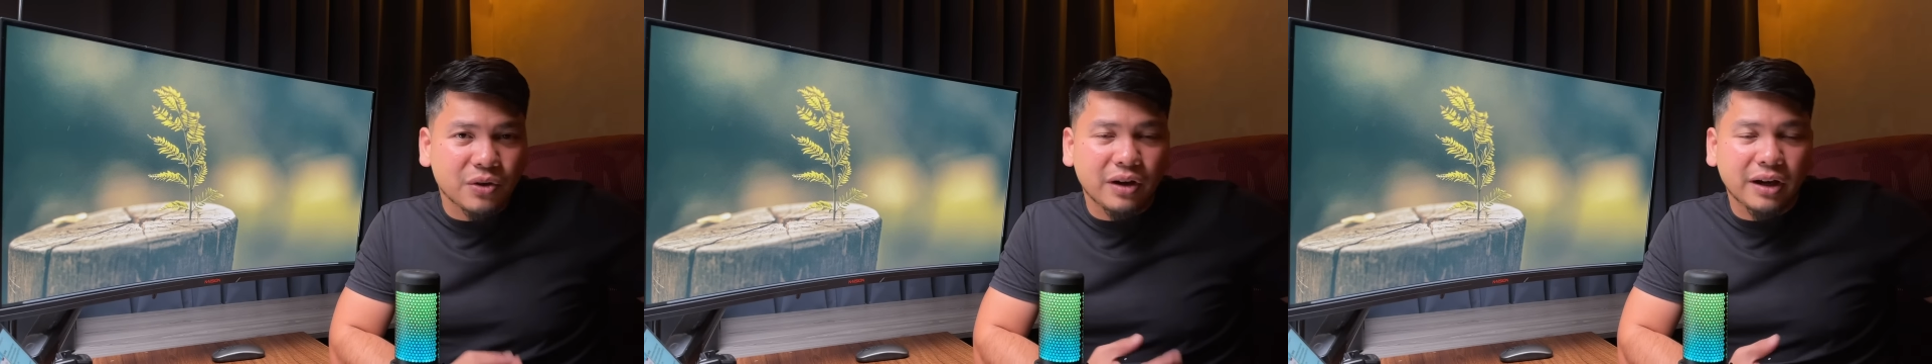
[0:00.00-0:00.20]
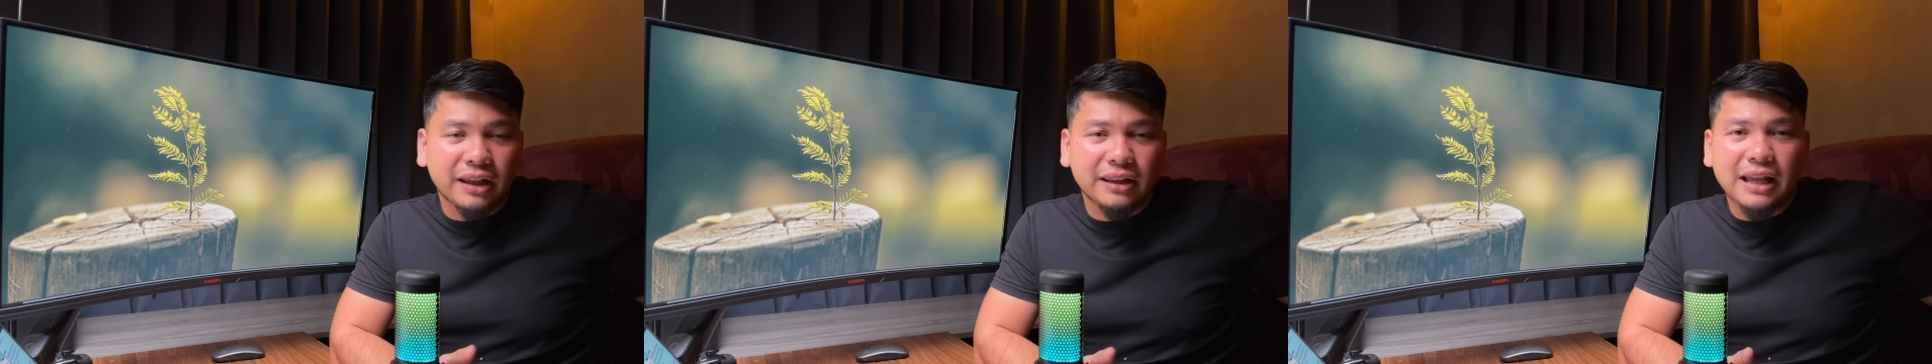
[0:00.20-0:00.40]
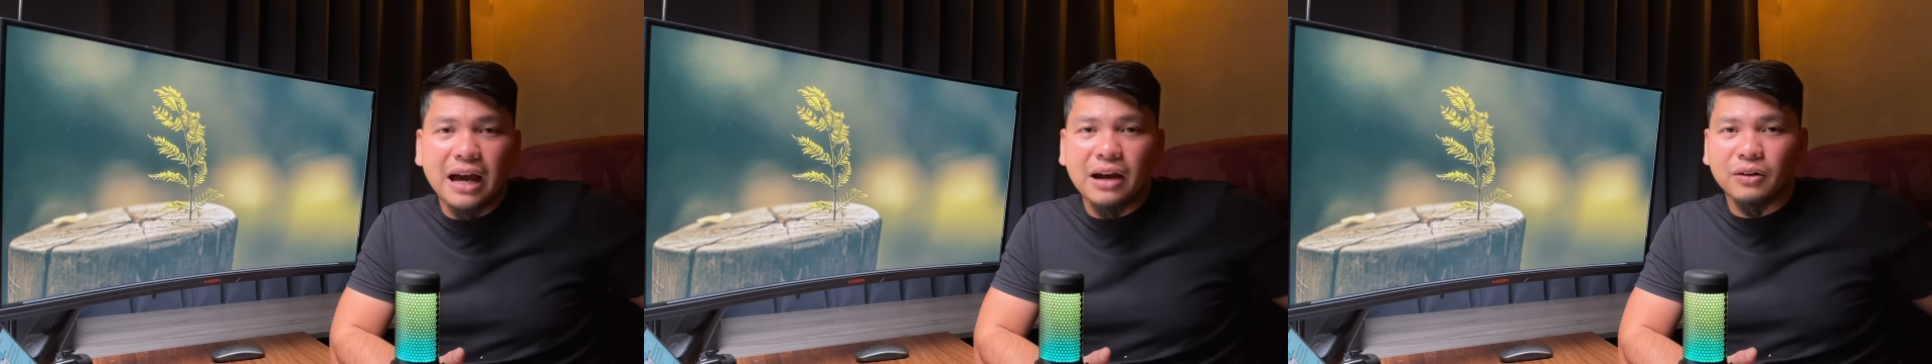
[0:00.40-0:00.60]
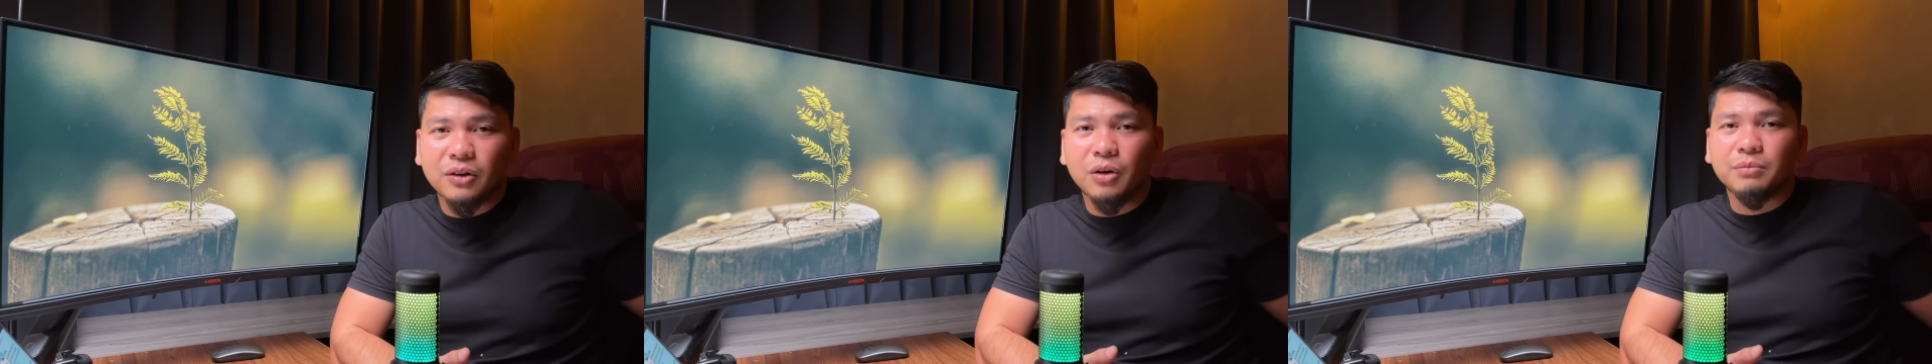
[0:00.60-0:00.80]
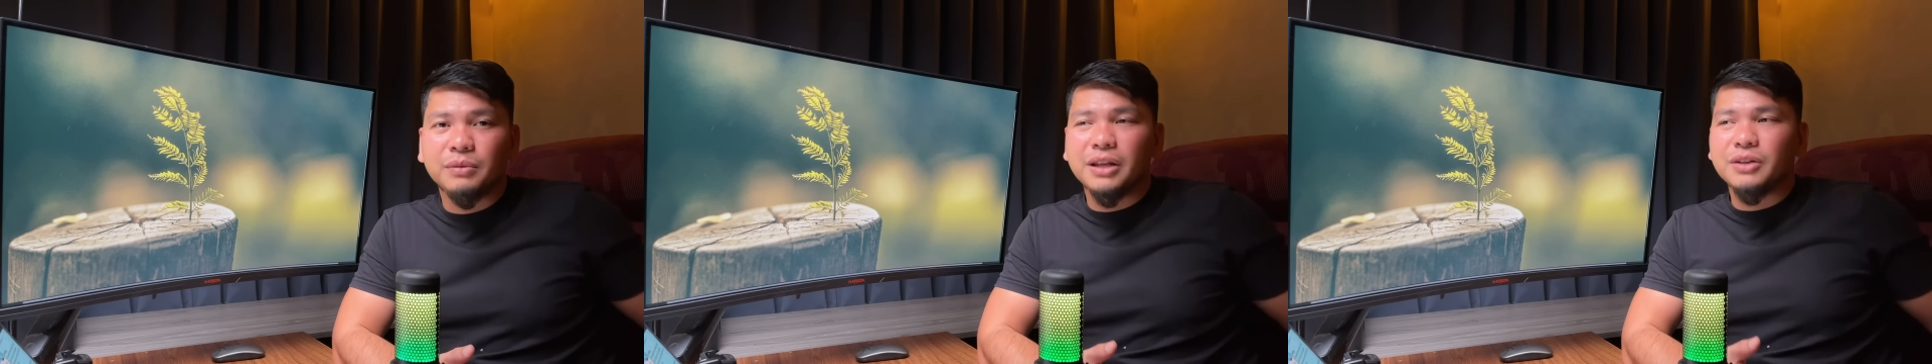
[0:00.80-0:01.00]
yung kagandahang
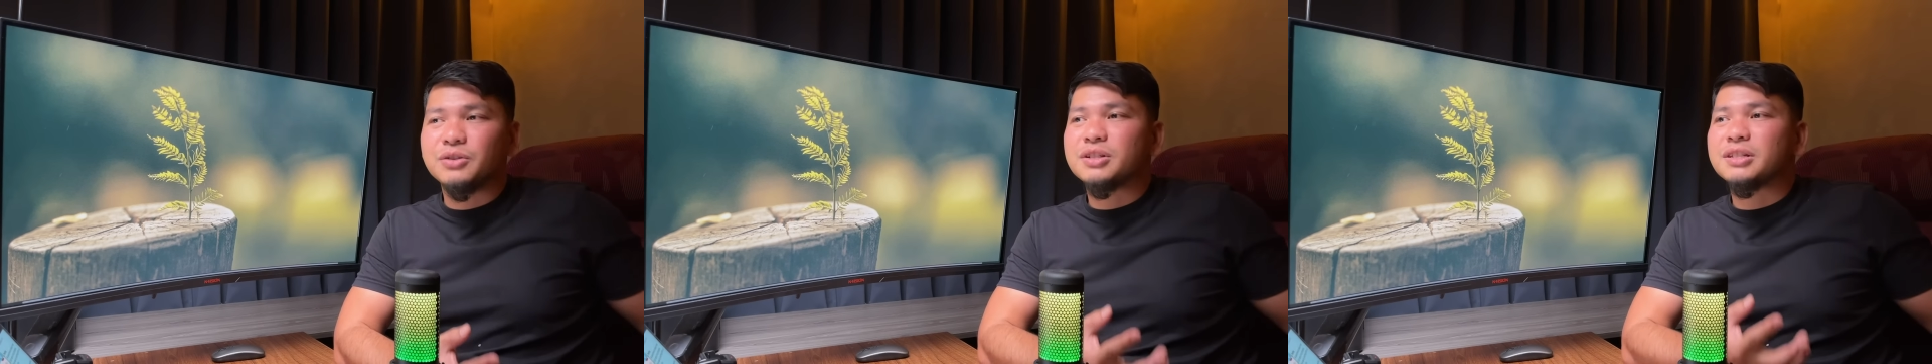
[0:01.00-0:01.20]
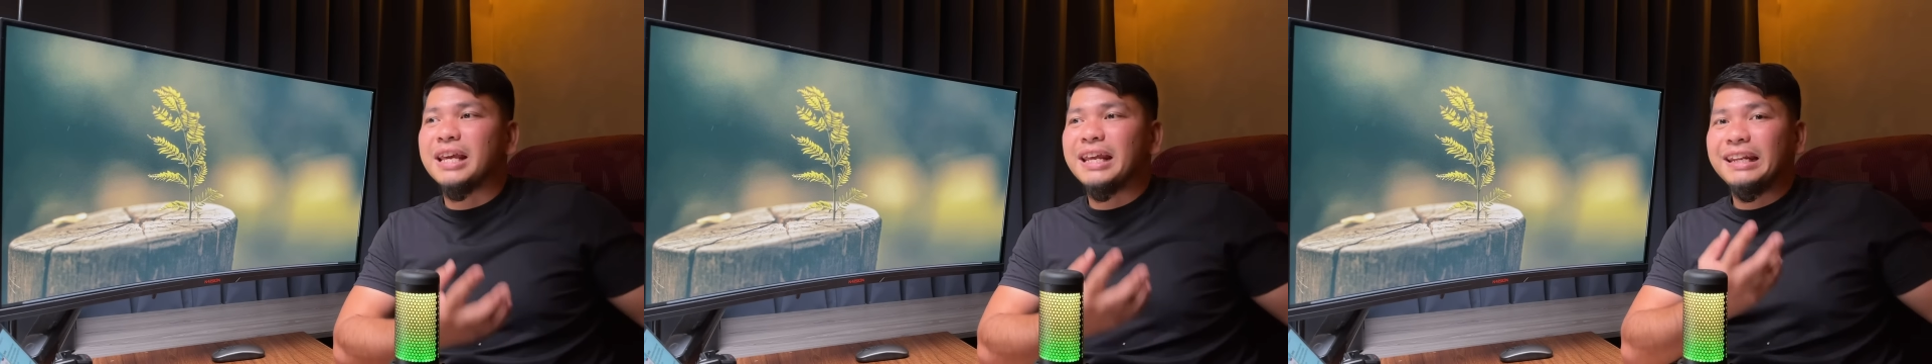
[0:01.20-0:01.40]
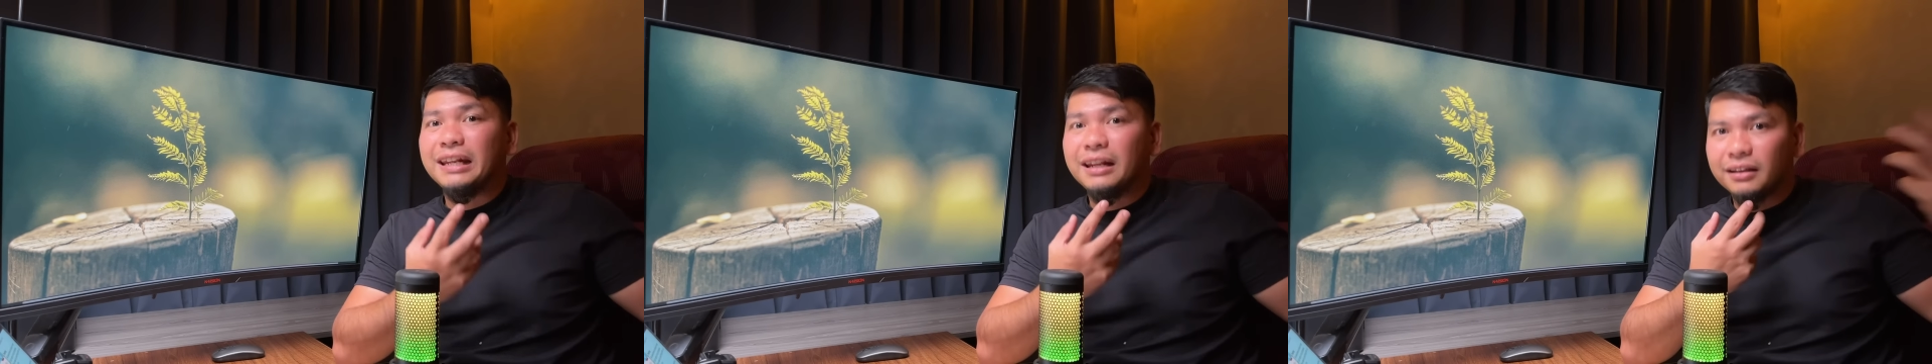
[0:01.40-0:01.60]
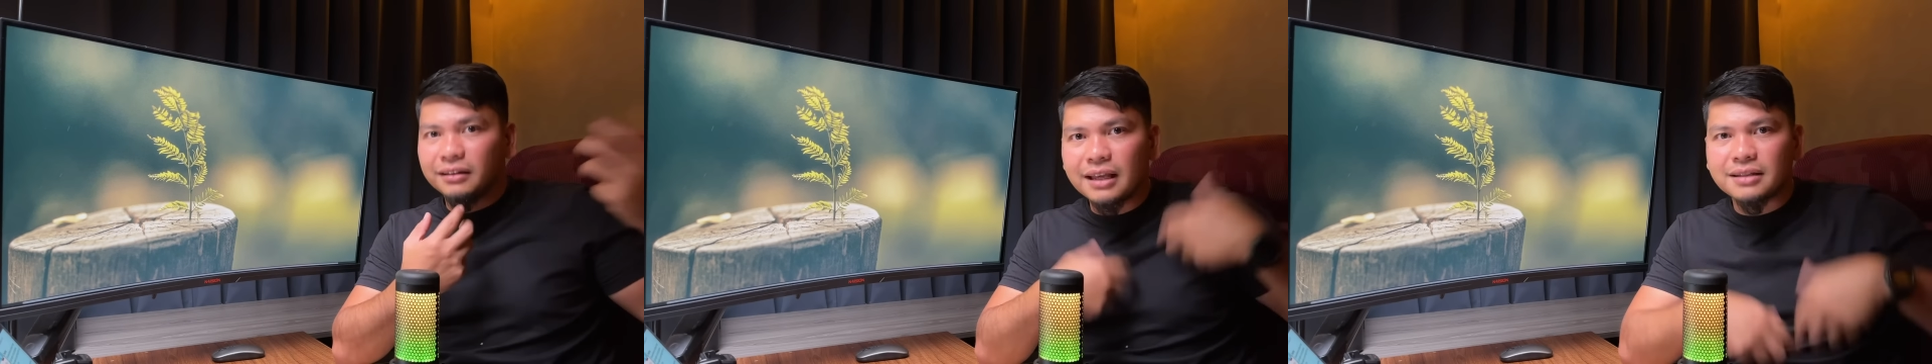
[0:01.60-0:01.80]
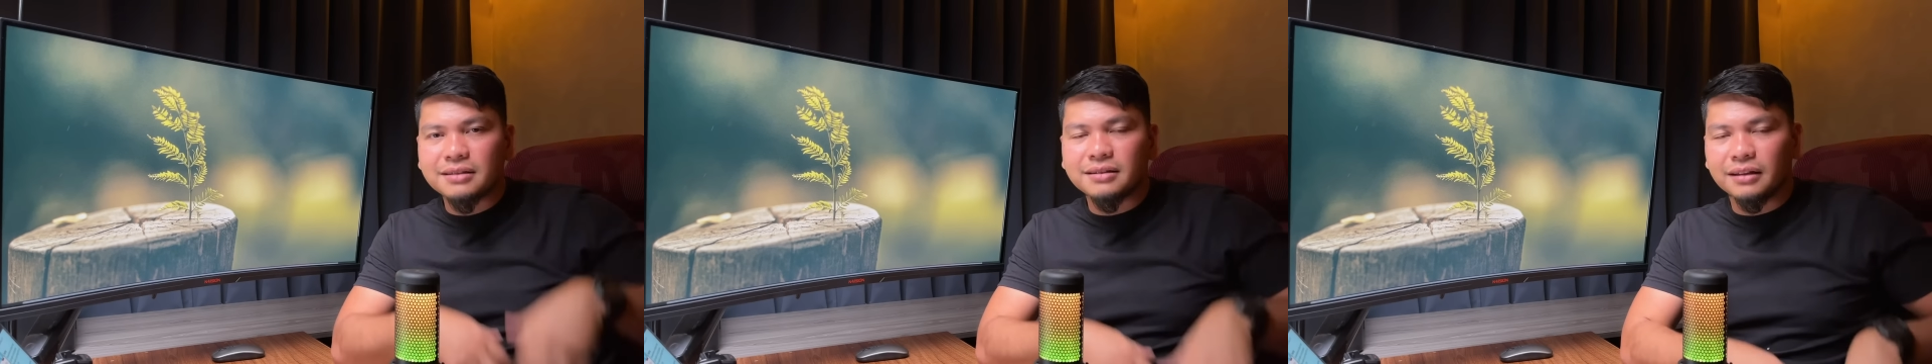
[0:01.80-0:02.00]
loob ng Diyos na
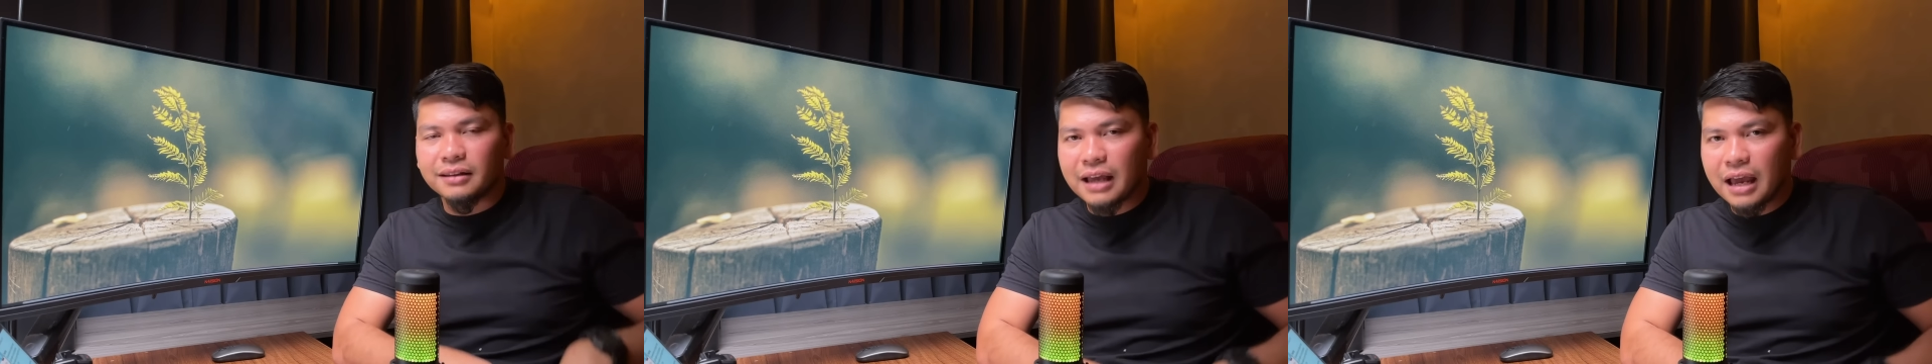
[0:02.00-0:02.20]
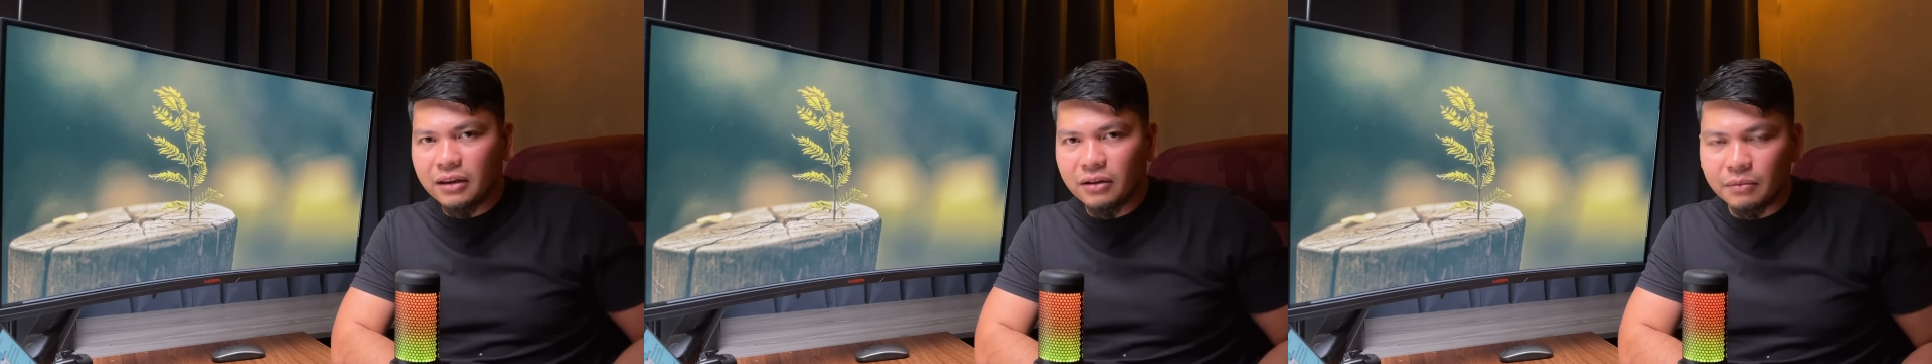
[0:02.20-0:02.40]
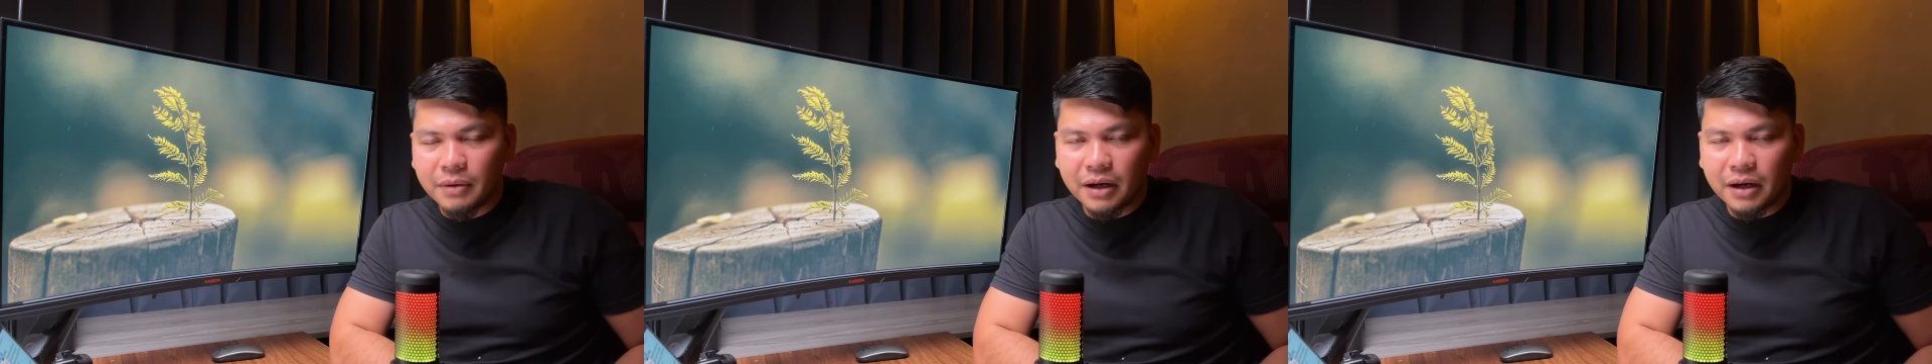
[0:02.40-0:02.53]
iniligtas niya tayo,